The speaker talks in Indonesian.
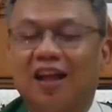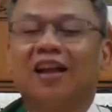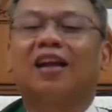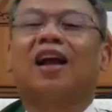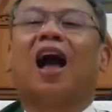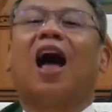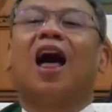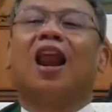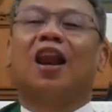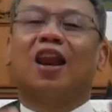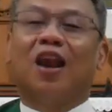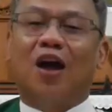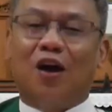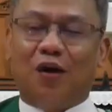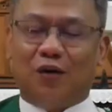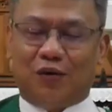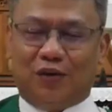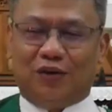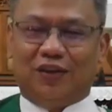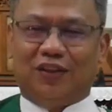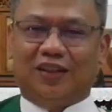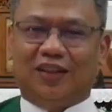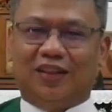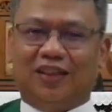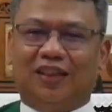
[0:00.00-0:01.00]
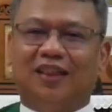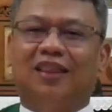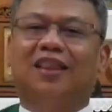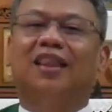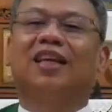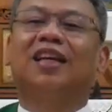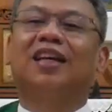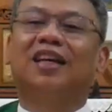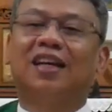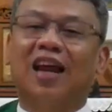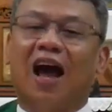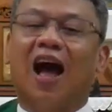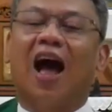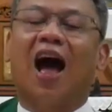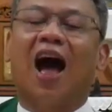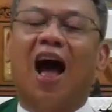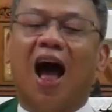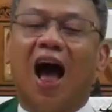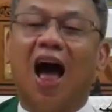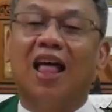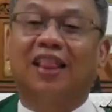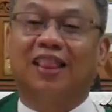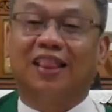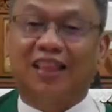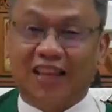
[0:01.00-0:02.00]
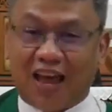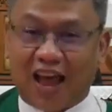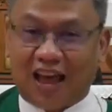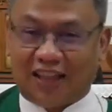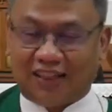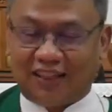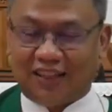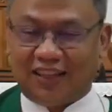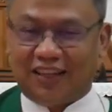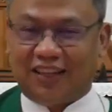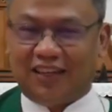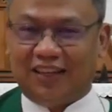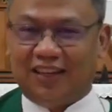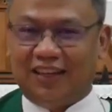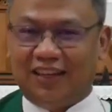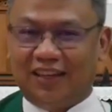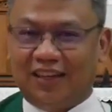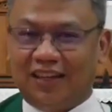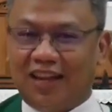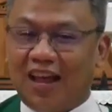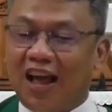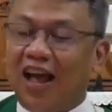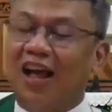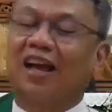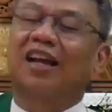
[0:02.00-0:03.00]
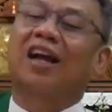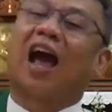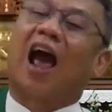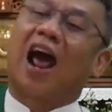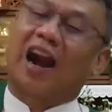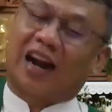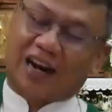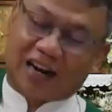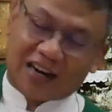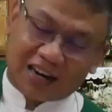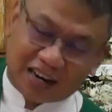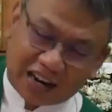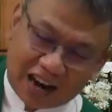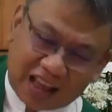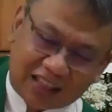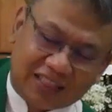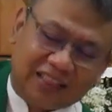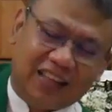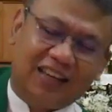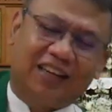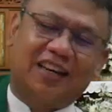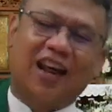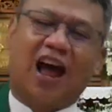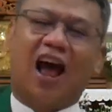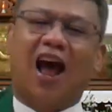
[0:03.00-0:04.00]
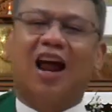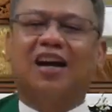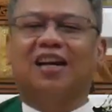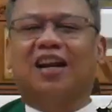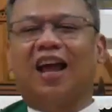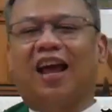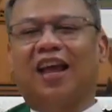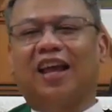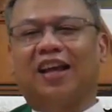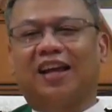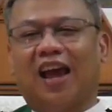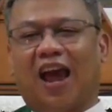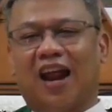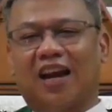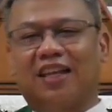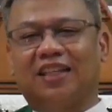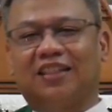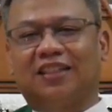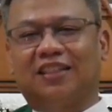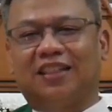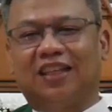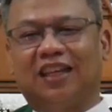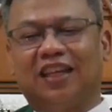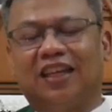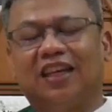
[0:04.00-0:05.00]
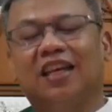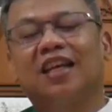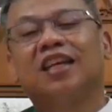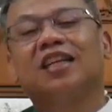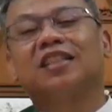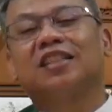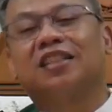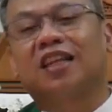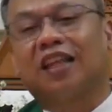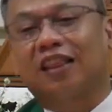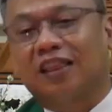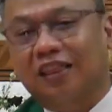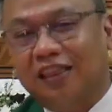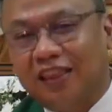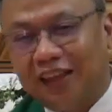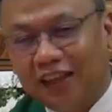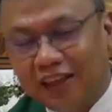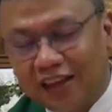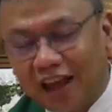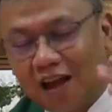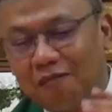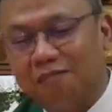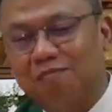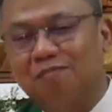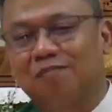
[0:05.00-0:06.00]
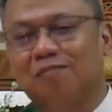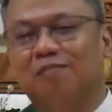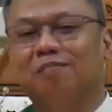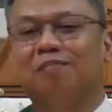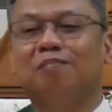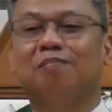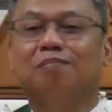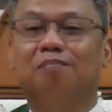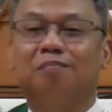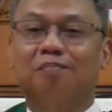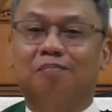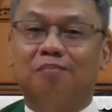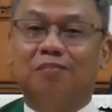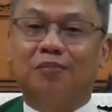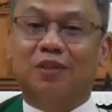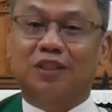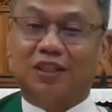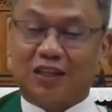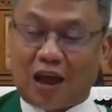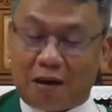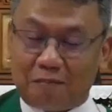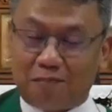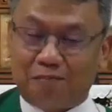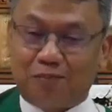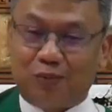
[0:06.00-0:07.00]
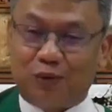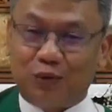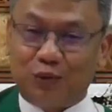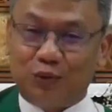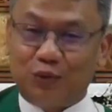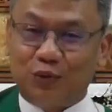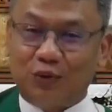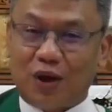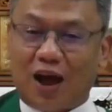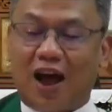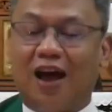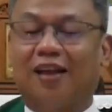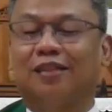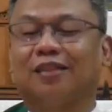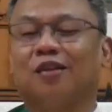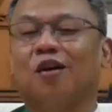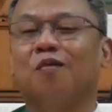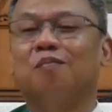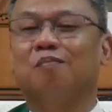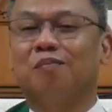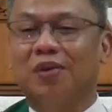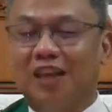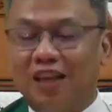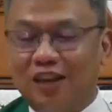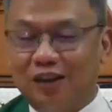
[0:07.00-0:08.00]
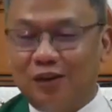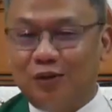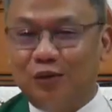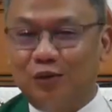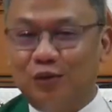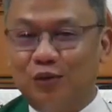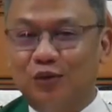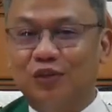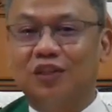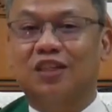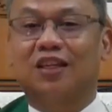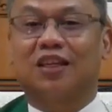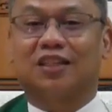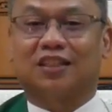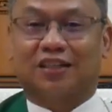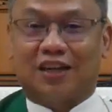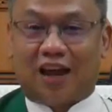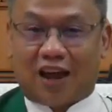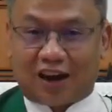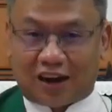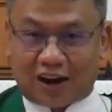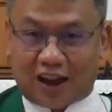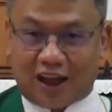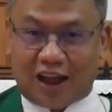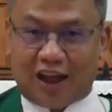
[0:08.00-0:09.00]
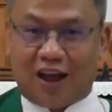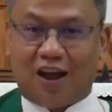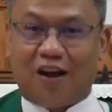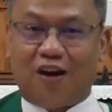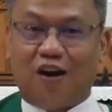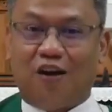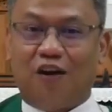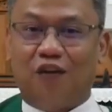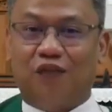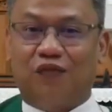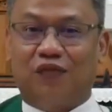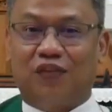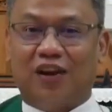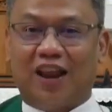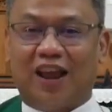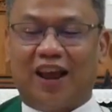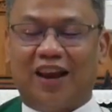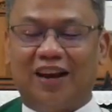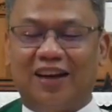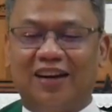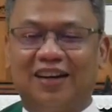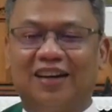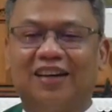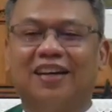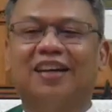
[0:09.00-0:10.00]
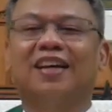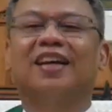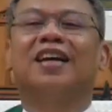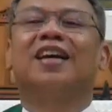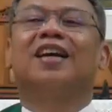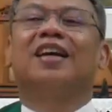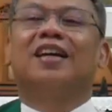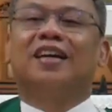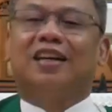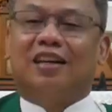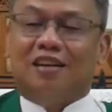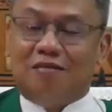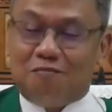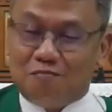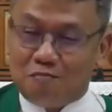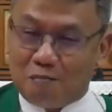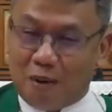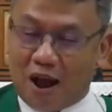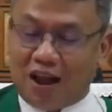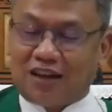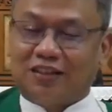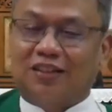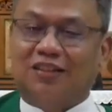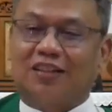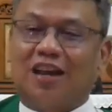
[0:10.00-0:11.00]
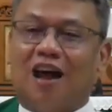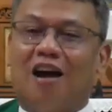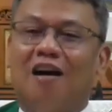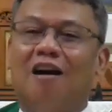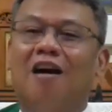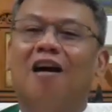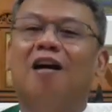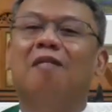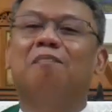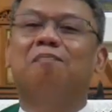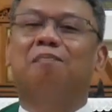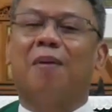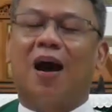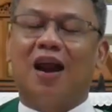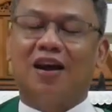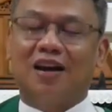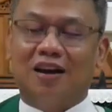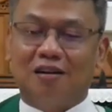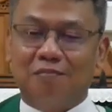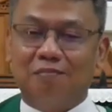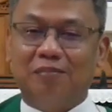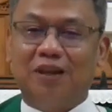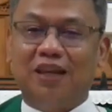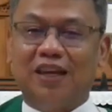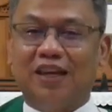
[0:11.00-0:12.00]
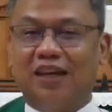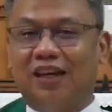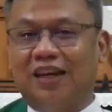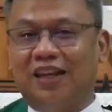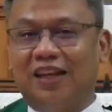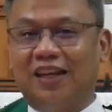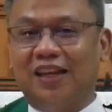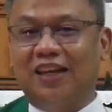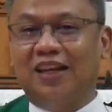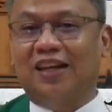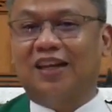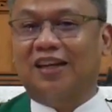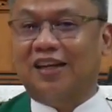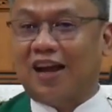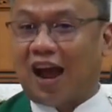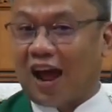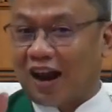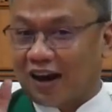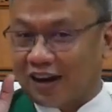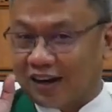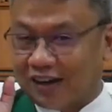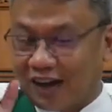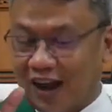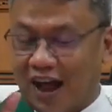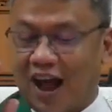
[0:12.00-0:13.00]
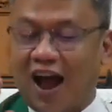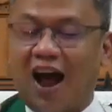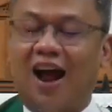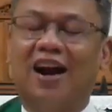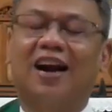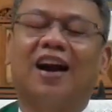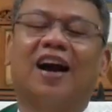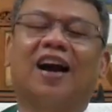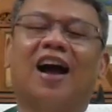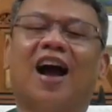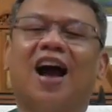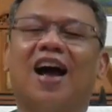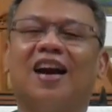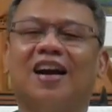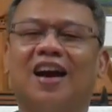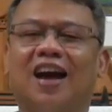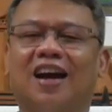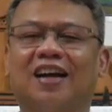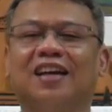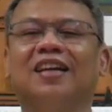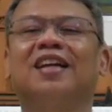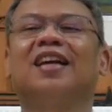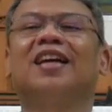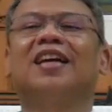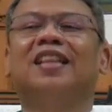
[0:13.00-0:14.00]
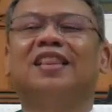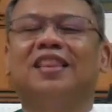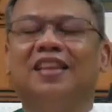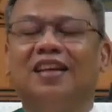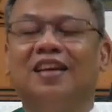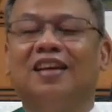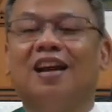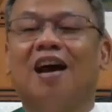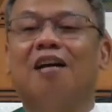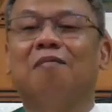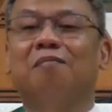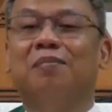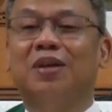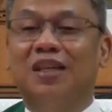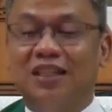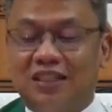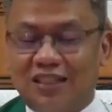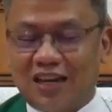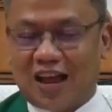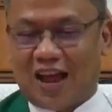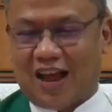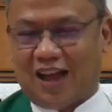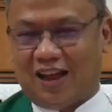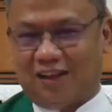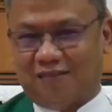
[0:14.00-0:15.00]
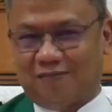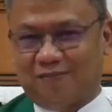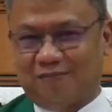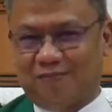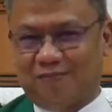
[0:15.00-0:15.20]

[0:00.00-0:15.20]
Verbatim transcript: kalau tidak hati-hati, karena tidak ada Ekaristi setiap Sabtu atau Minggu secara offline di masa pandemi ini karena anak-anak tidak bisa